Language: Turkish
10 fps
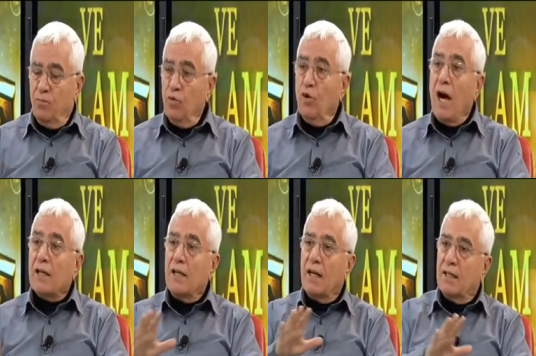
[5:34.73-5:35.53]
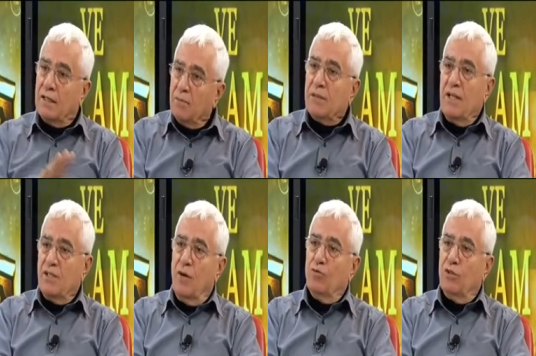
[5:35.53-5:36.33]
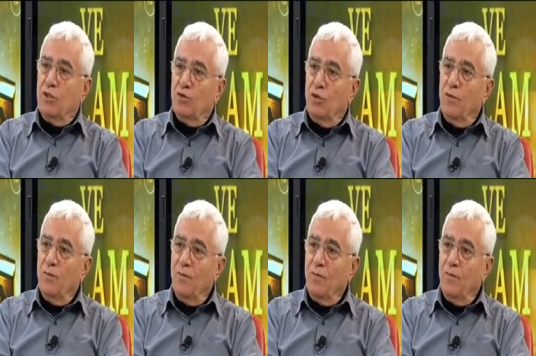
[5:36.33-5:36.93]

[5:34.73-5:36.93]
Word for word: Bu haklara kim tecavüz ediyor?